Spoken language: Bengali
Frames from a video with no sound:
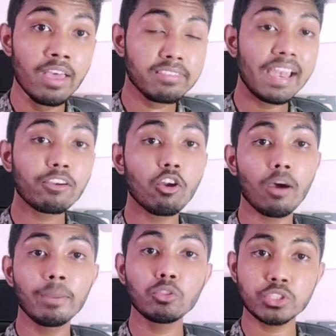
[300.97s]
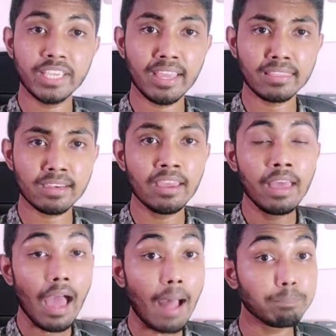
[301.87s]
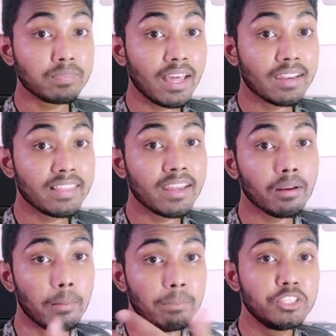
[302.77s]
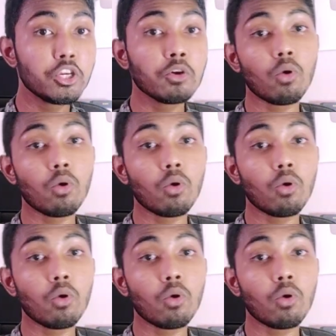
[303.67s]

সিলেক্ট করা হবে তো সেক্ষেত্রে আপনাদের বিজয়ী